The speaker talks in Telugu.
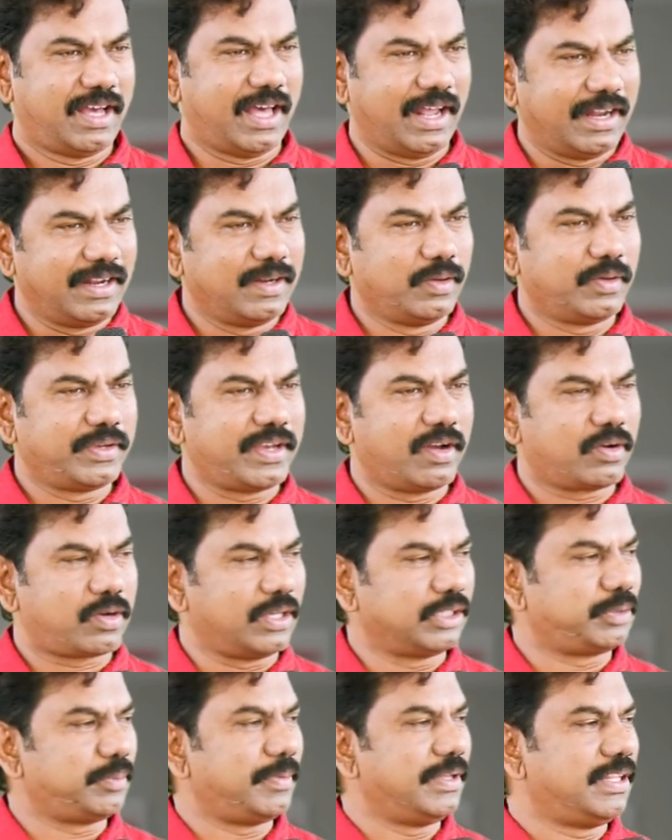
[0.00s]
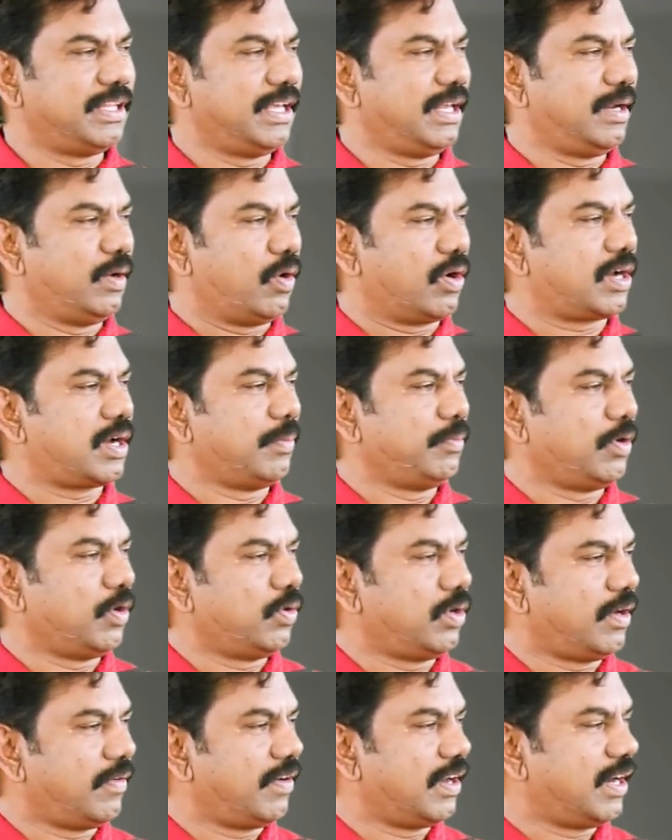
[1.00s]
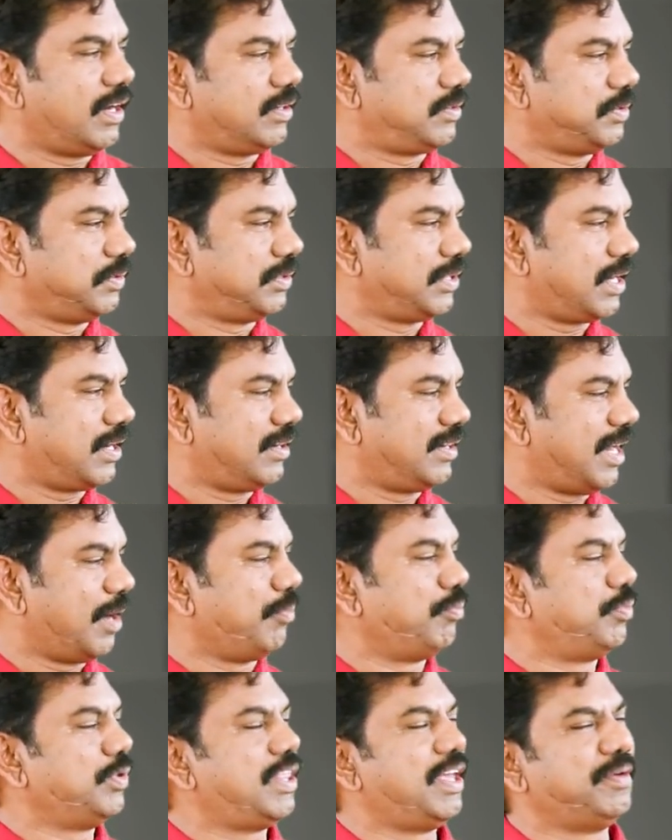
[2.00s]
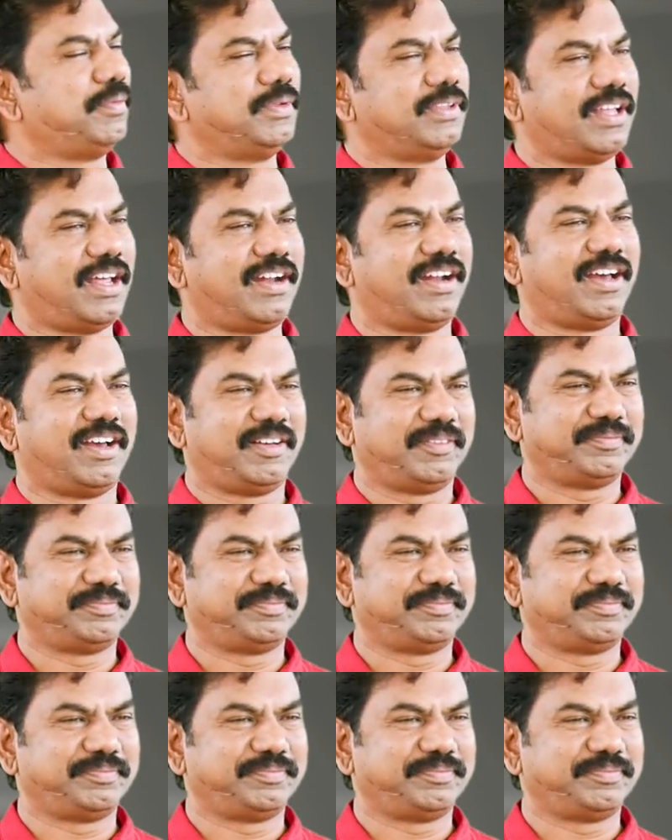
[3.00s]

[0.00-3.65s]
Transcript: హలలుయ కొంతమంది లోకంలో ఉన్న వాళ్ళు అంటుంటారు డబ్బుదేముందన్న